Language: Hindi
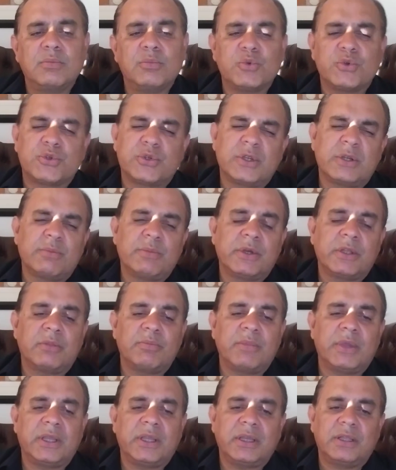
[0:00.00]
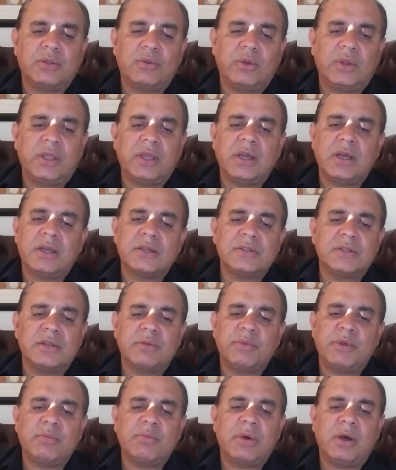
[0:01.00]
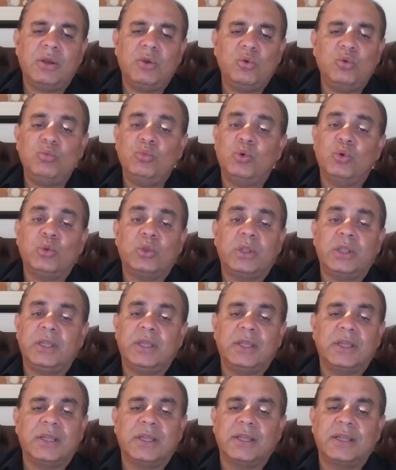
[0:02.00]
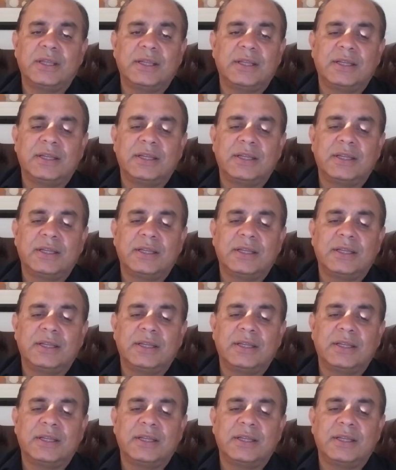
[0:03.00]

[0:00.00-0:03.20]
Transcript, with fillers: मुसीबत में यह दुनिया अजनबी मालूम होती है